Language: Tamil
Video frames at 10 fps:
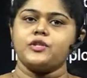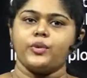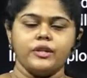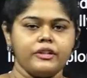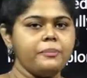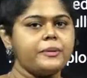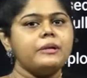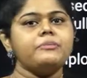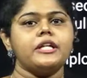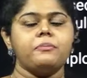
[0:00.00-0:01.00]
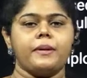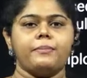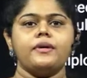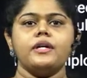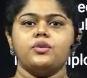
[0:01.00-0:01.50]
ஸோ இது வந்து ப்ரிலிமினரி
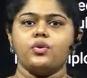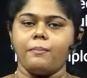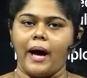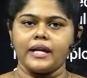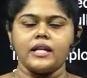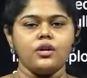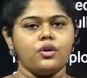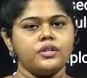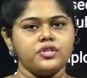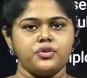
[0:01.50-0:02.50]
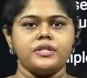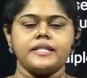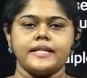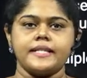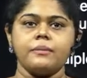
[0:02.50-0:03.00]
பேப்பர் இது உங்கள் பேங்கிங் ஆர்
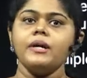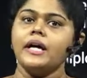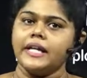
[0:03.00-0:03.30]
இன்சூரன்ஸ் எக்ஸாம்